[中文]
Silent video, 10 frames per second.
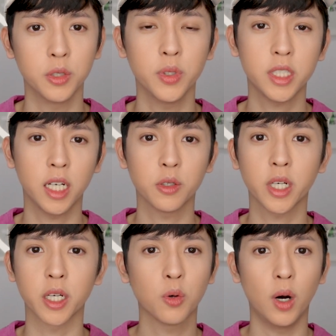因为现在都
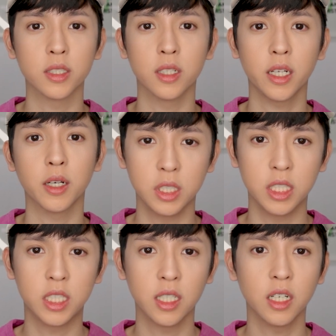可以挂着练，
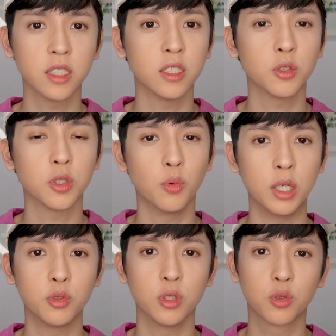以前啊，真的就是
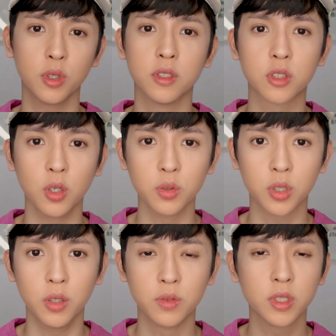完全纯手
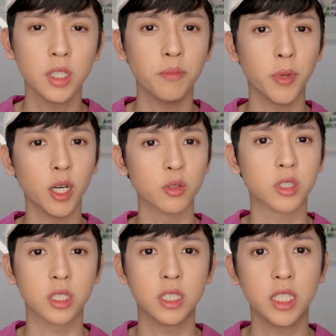动，真的没有
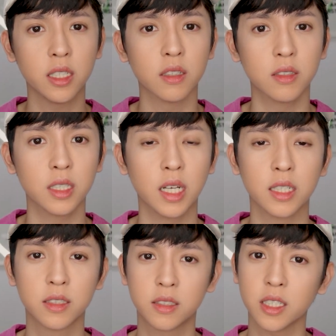时间的人
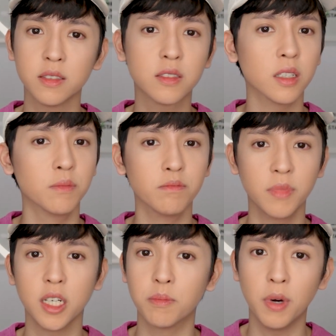啊，真的
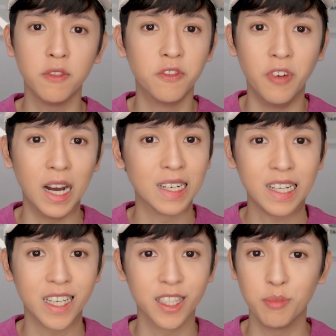没有办法
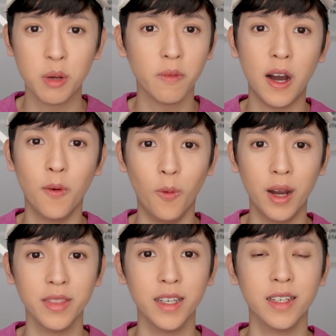练的，没有办法
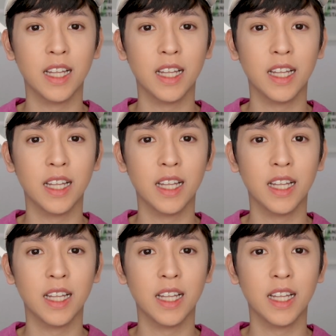玩呢。